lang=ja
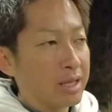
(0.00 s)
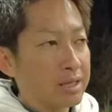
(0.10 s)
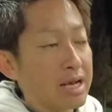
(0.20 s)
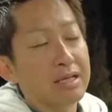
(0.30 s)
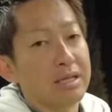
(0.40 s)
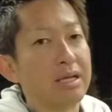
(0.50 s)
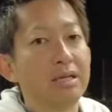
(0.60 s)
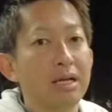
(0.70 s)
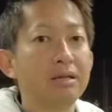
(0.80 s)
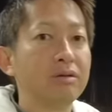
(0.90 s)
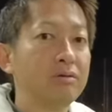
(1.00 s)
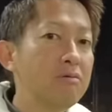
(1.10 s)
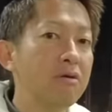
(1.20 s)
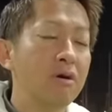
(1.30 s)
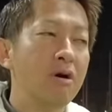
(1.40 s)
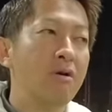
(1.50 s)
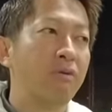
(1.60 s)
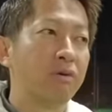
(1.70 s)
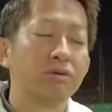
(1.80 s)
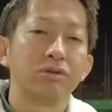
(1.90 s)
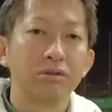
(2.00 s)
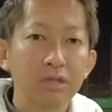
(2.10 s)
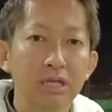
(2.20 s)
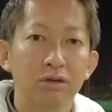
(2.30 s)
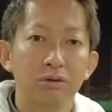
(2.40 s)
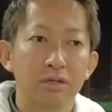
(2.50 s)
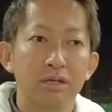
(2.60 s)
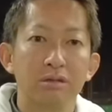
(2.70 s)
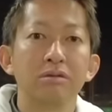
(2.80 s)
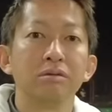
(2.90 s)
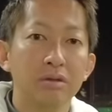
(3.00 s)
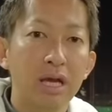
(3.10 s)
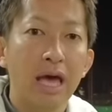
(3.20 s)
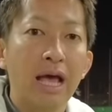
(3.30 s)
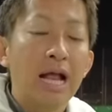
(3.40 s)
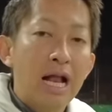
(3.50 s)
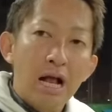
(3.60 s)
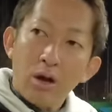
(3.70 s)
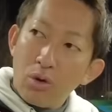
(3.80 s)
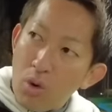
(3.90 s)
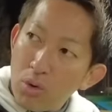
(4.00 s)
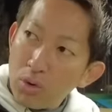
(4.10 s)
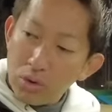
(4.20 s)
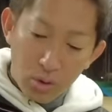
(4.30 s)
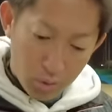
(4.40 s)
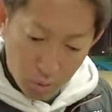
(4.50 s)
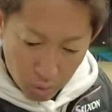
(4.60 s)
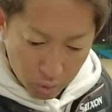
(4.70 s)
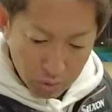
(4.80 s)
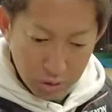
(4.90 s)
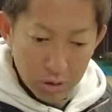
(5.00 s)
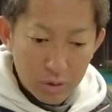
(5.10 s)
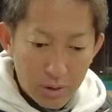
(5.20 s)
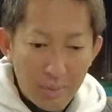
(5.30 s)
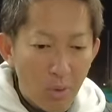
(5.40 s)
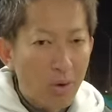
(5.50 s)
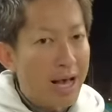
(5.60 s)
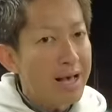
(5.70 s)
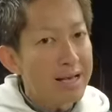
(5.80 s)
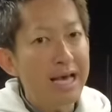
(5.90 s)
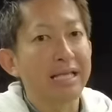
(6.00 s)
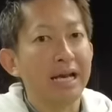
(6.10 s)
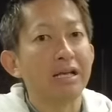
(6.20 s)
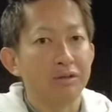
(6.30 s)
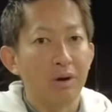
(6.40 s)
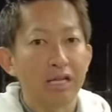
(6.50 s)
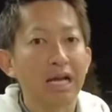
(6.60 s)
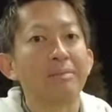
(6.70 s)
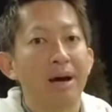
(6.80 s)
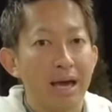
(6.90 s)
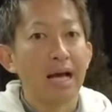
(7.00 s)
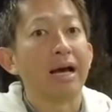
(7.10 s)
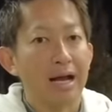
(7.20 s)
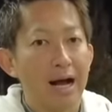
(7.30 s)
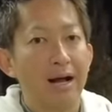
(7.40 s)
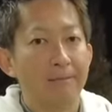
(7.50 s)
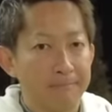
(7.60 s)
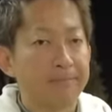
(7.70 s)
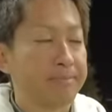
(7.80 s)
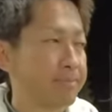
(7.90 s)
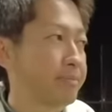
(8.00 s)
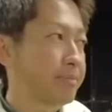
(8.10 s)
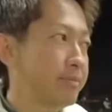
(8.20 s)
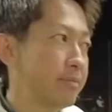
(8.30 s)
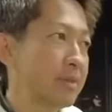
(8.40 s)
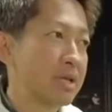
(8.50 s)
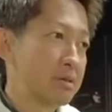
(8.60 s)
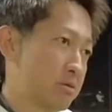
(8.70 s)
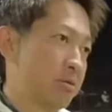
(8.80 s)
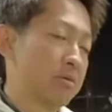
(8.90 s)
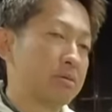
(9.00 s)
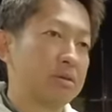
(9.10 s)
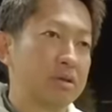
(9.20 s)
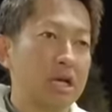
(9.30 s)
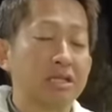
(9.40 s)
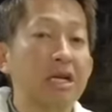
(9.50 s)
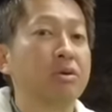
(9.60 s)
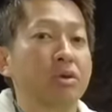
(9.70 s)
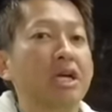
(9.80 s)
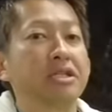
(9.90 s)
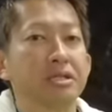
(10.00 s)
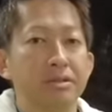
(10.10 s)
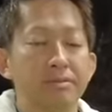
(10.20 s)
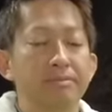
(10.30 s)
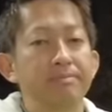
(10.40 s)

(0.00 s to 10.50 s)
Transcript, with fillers: 高さだったりっていうのをフォロースルーで調整するんで、こことここっていうのはもう考えてないですよ。当たり前。だから。そう。確かにここ大事です。